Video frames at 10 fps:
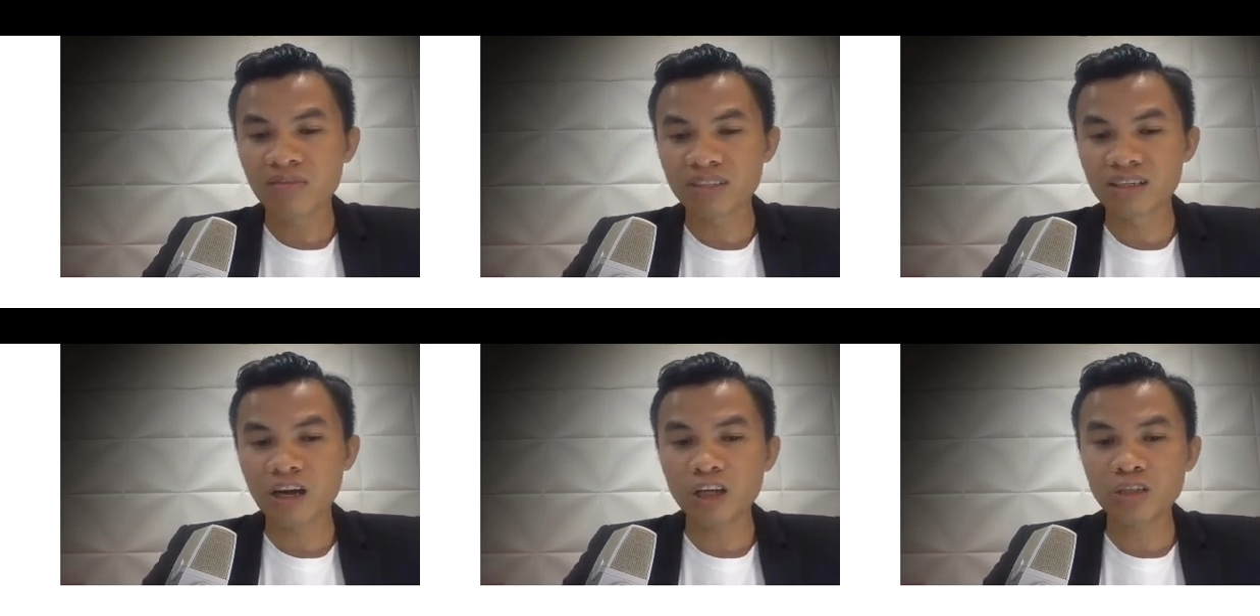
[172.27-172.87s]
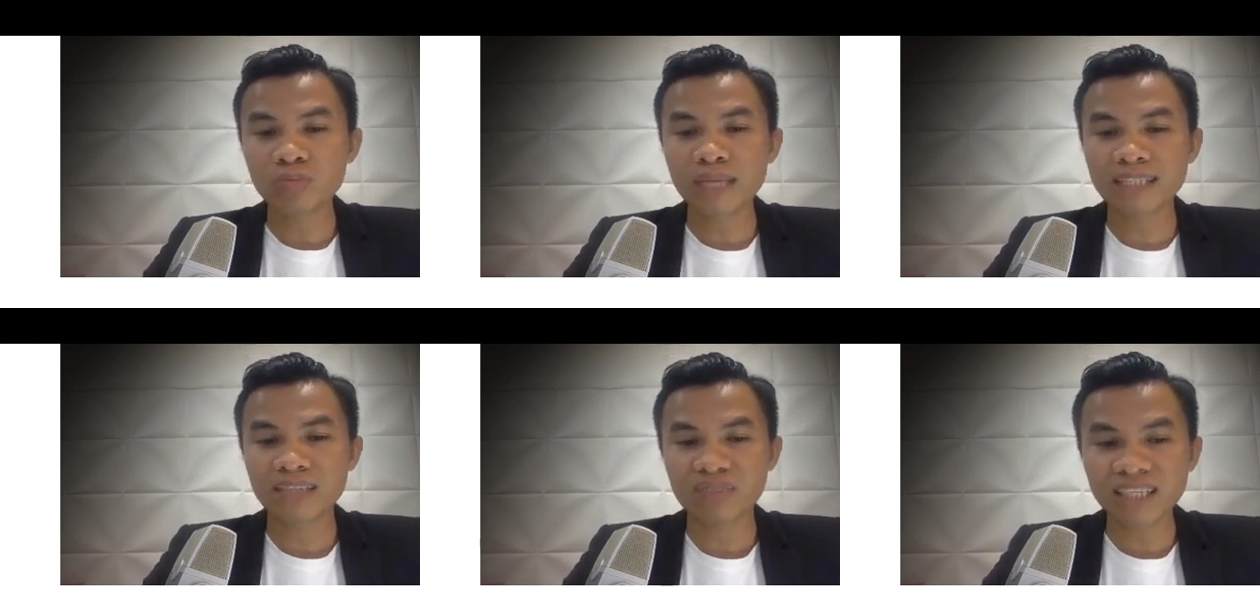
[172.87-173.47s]
và từ đó chúng
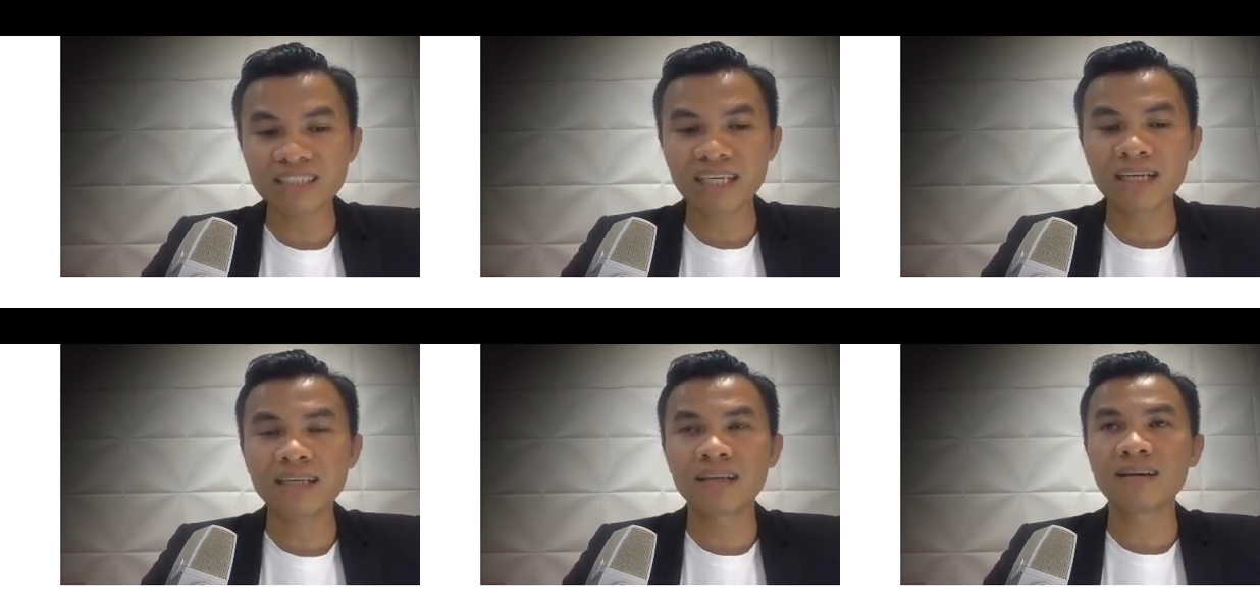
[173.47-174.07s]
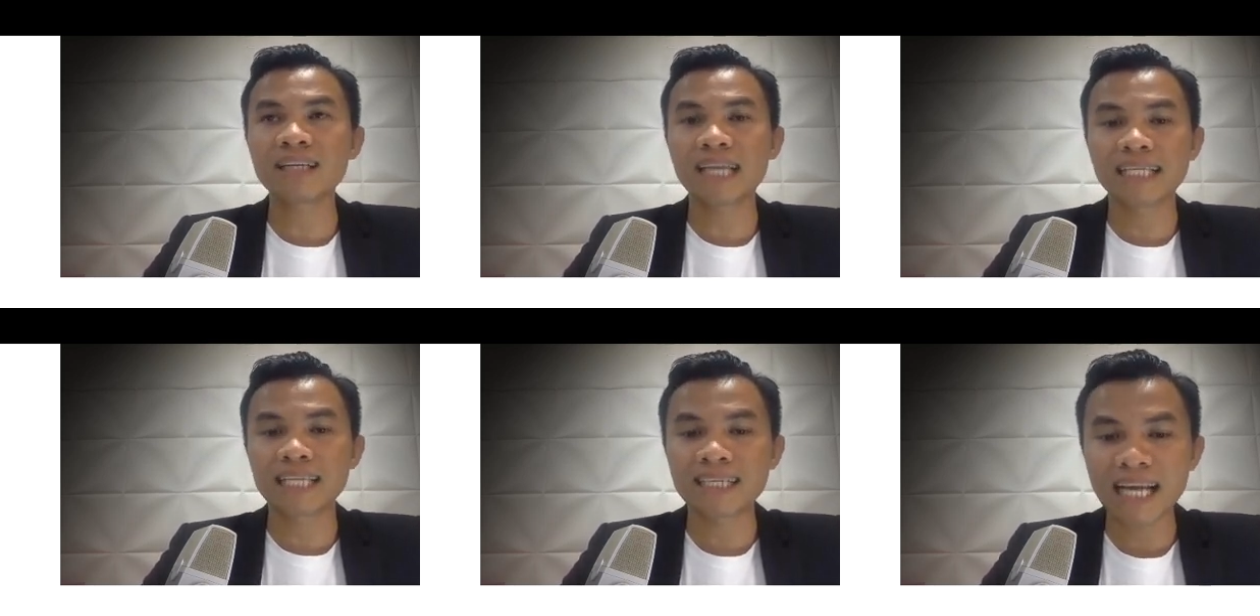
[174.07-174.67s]
ta sẽ phát triển những cái
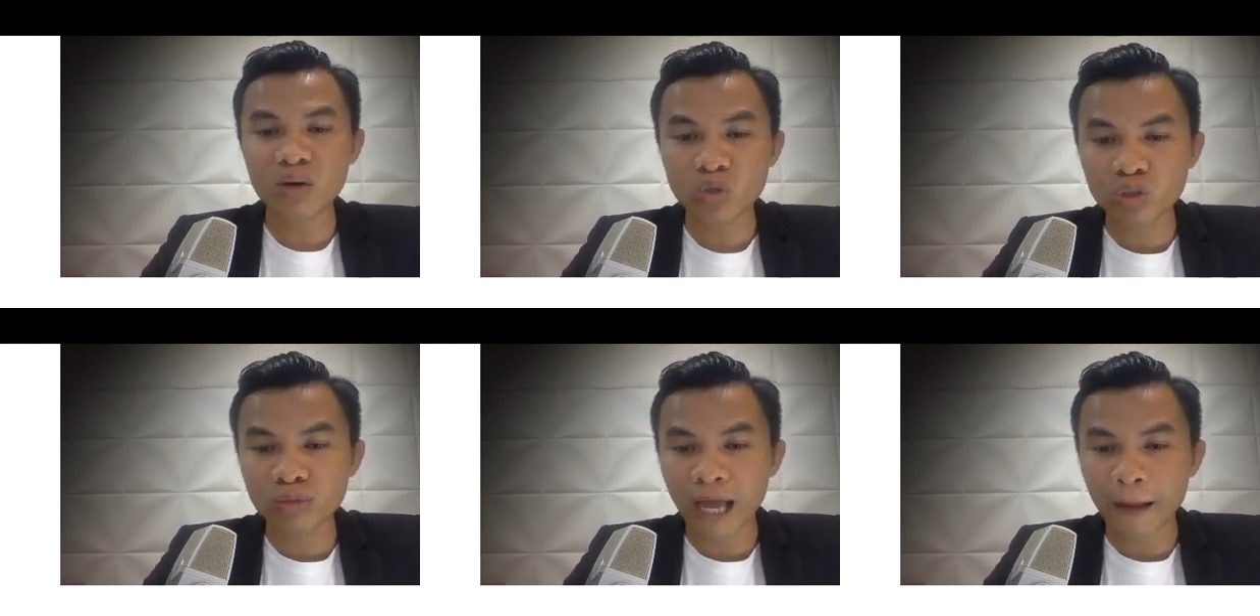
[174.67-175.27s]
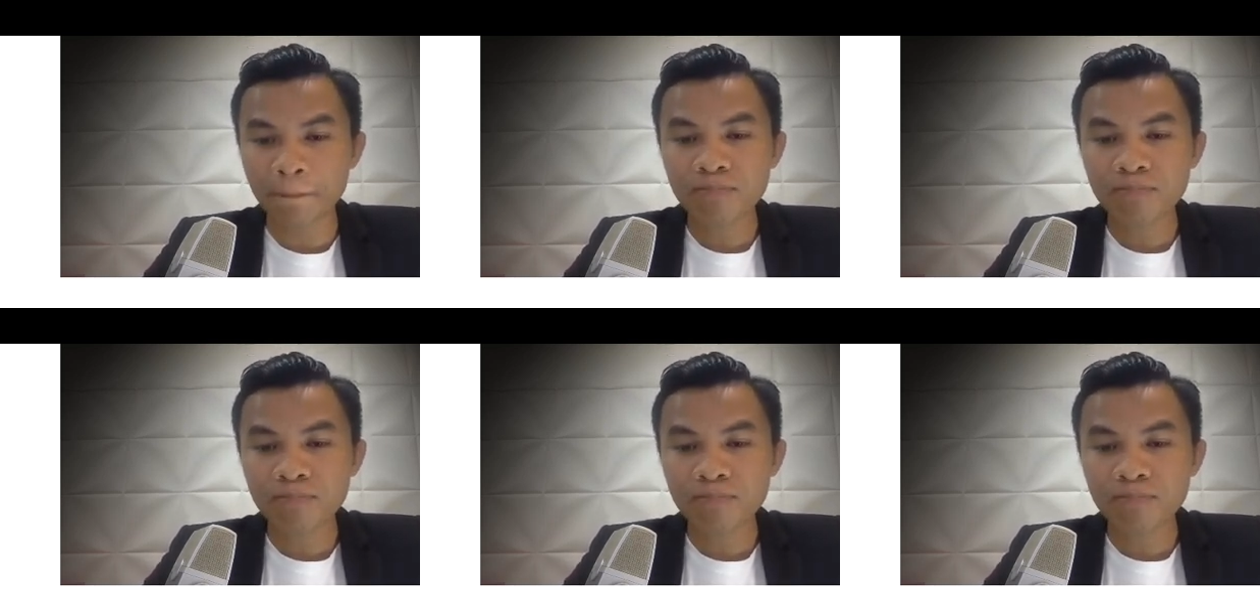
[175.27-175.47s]
tài sản khác của chúng ta